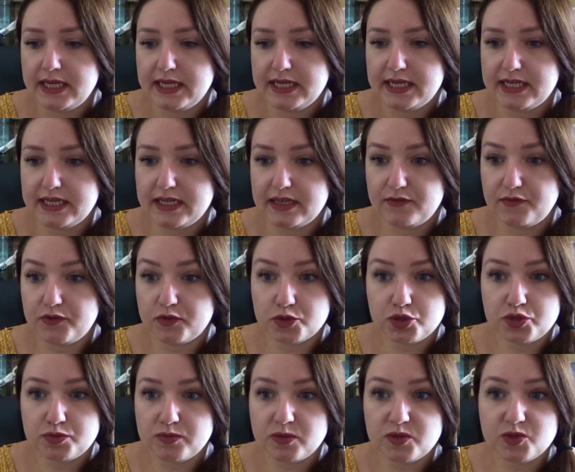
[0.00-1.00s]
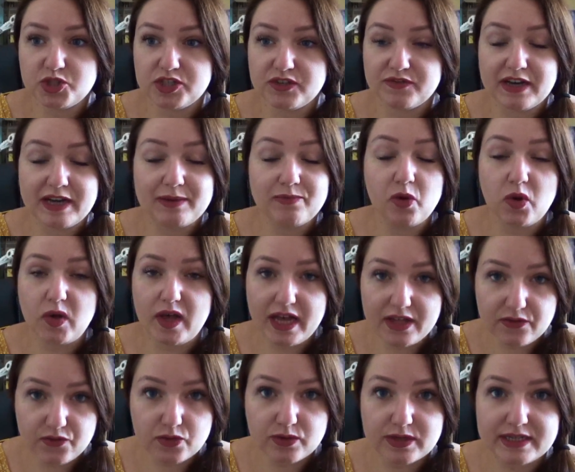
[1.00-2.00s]
Et franchement, j'ai vraiment
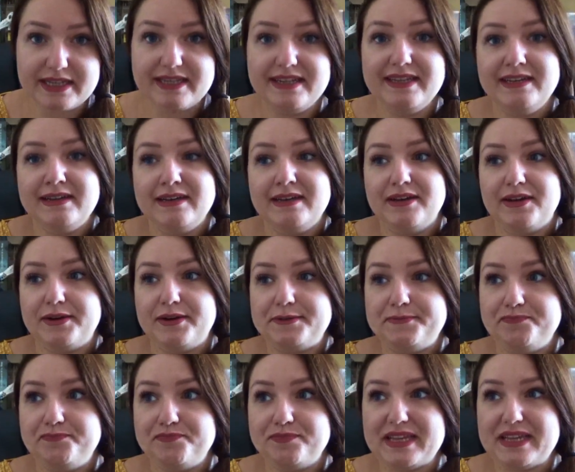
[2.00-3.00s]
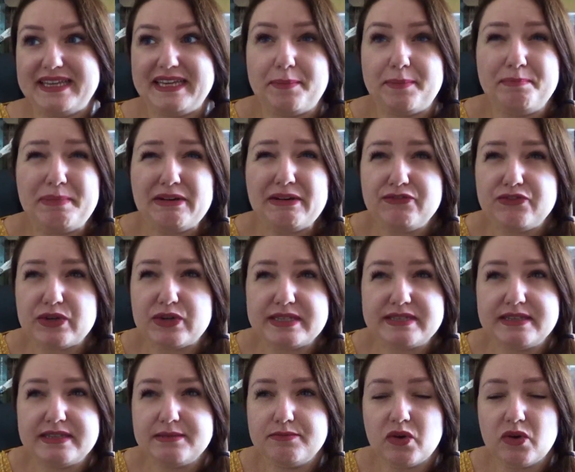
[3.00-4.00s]
adoré. Il euh, n'y a pas
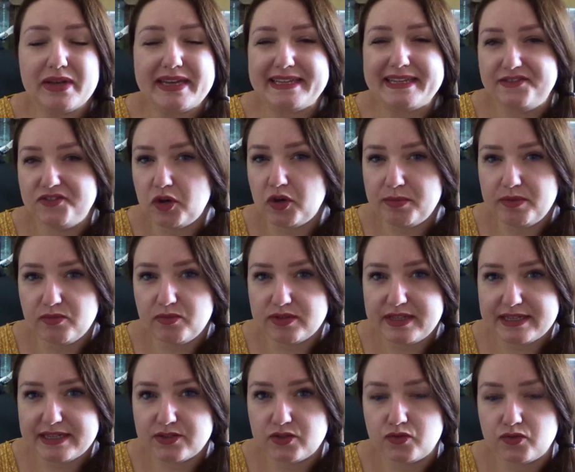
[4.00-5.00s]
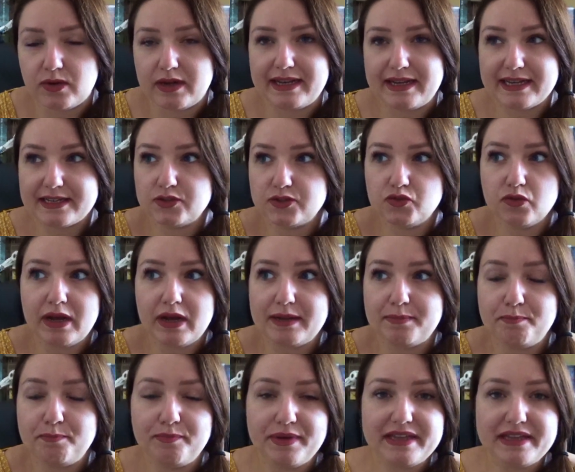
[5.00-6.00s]
forcément énormément d'action. Hein. L'action,
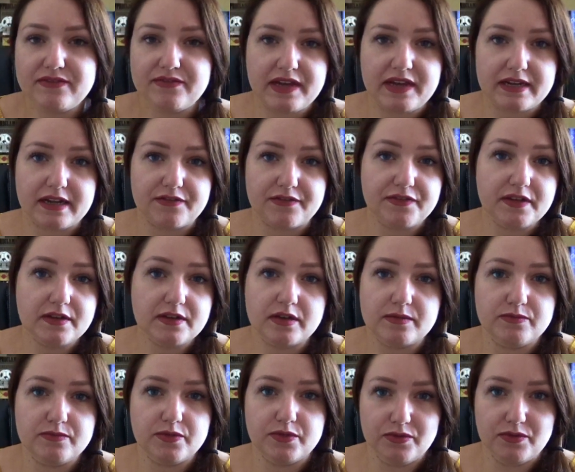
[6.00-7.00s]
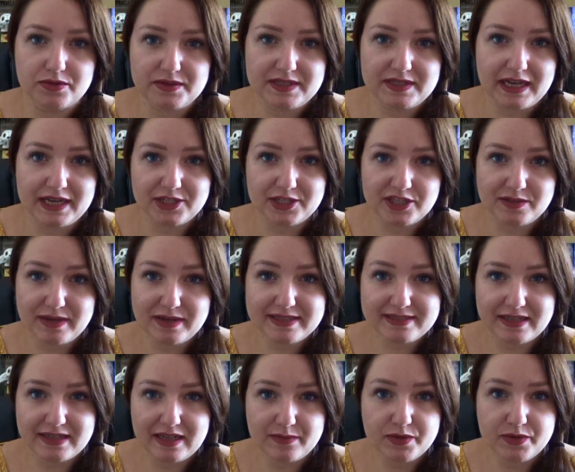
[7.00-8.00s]
elle pète vers la fin comme euh, Sarah Jimas
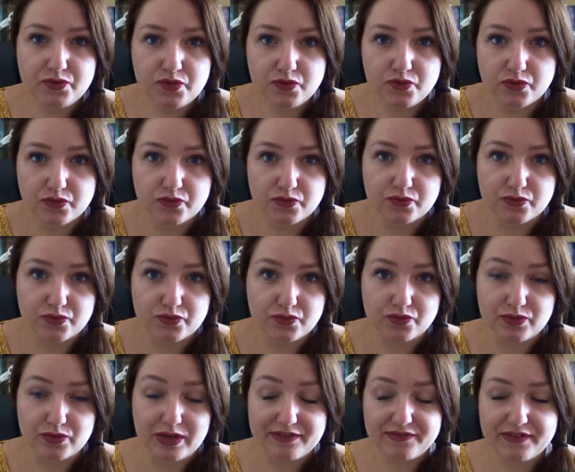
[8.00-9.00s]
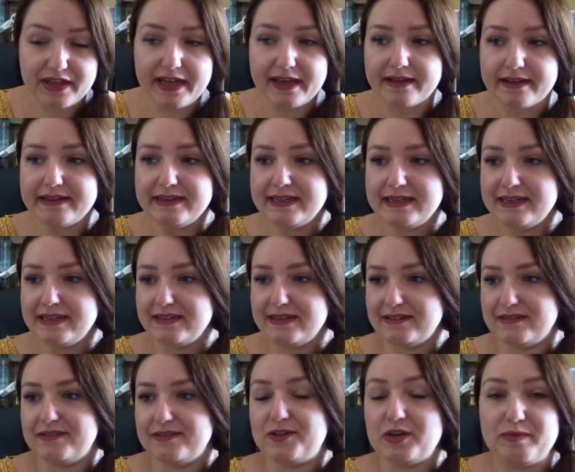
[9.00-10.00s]
a l'habitude de nous, la faire, hein.
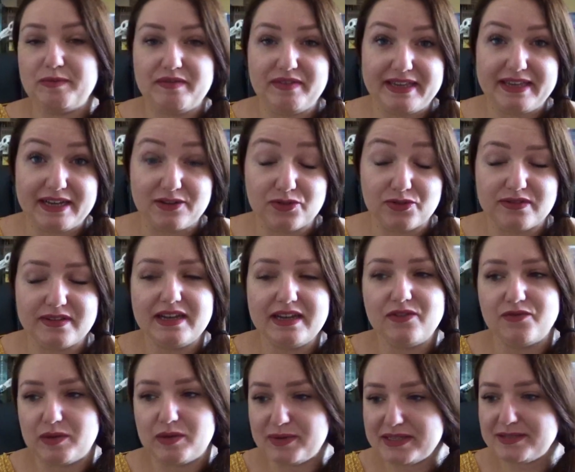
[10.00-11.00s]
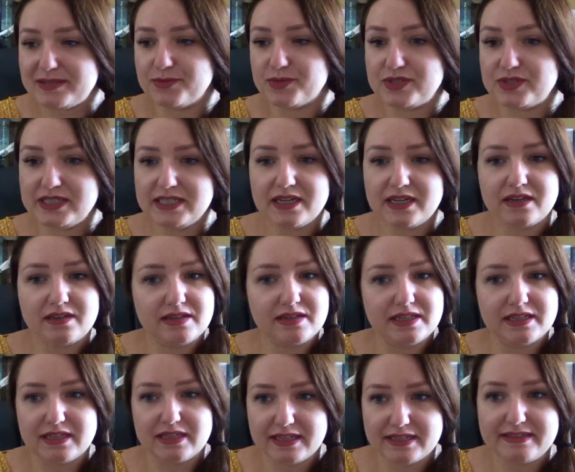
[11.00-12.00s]
euh, comme avec Akota, on va pas se mentir, hein,
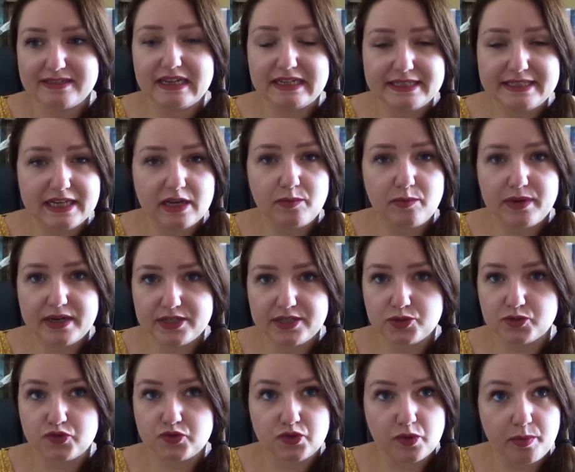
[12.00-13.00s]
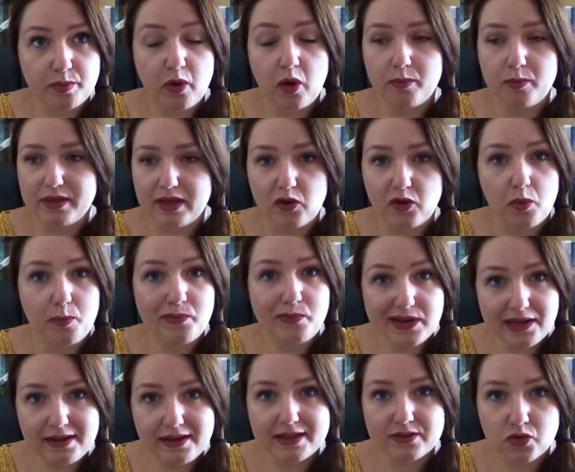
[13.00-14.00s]
les, dernières pages, on s'en prend mais alors
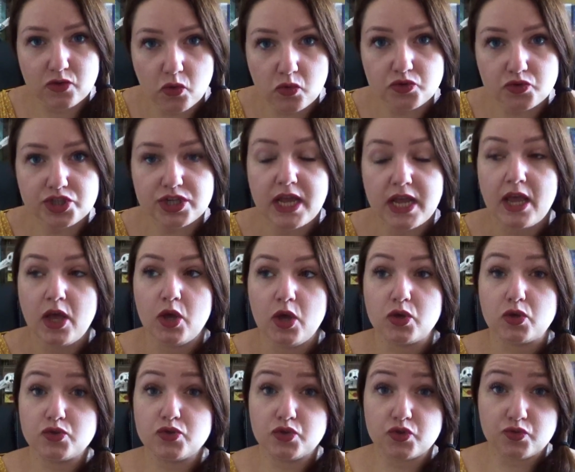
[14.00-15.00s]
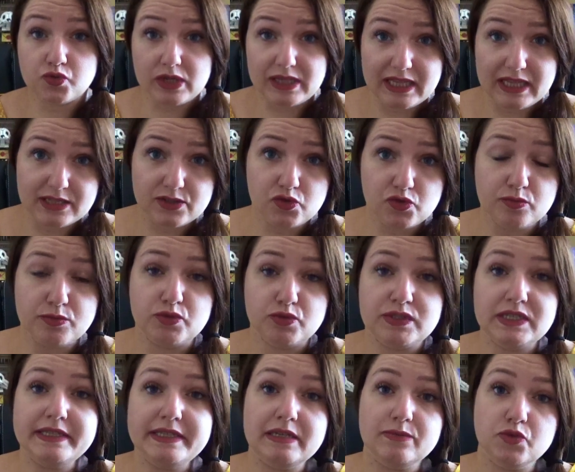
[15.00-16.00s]
plein la tronche, que ce soit de l'action mais
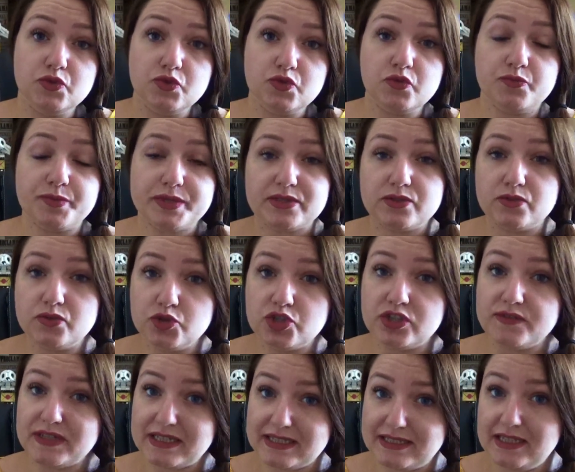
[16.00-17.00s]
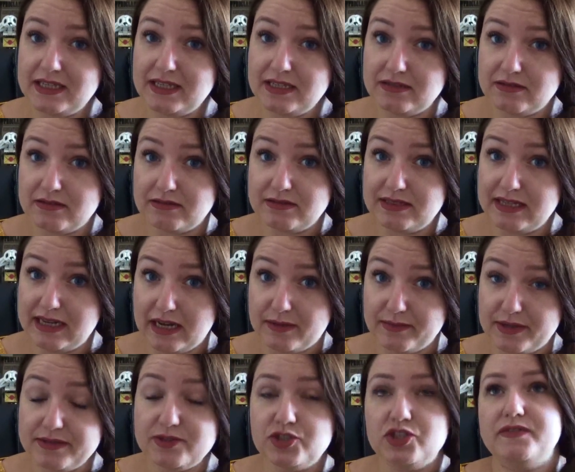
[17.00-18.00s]
aussi de l'émotion, parce que j'ai versé des
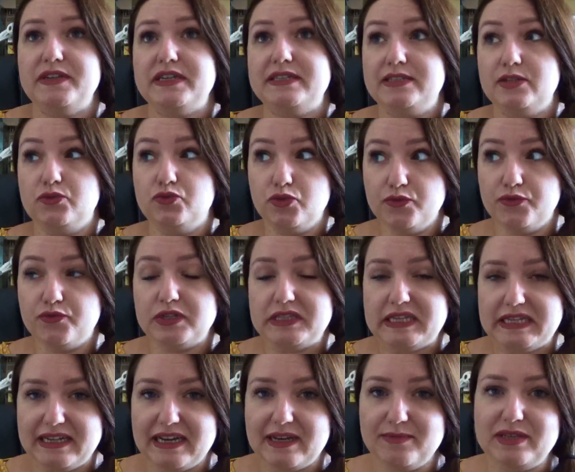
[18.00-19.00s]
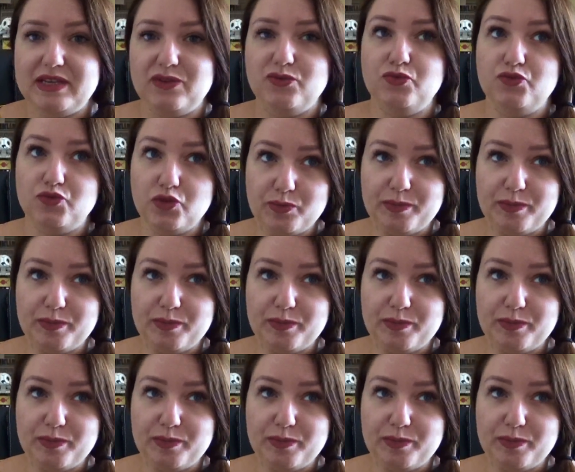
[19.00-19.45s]
larmes, j'ai versé deux fois des larmes, il y a eu deux